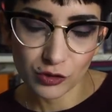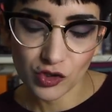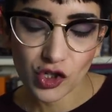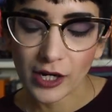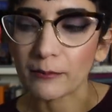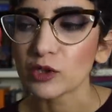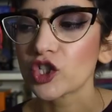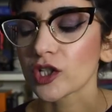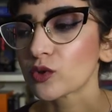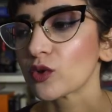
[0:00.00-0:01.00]
Non
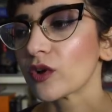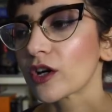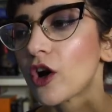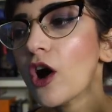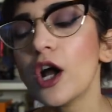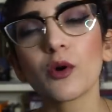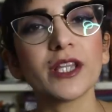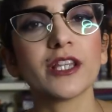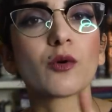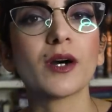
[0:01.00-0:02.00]
giriamoci attorno.
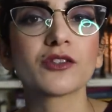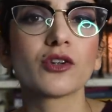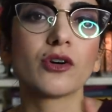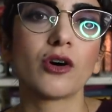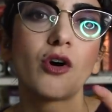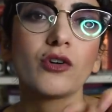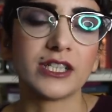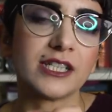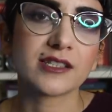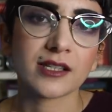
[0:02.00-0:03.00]
Quindi quando ho
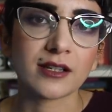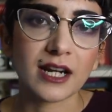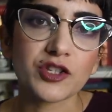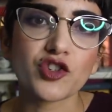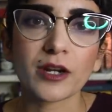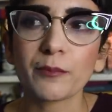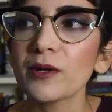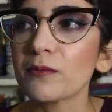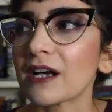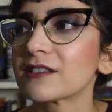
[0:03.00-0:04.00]
iniziato a leggere e
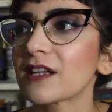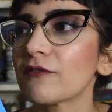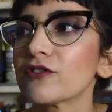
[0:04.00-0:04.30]
poi basta,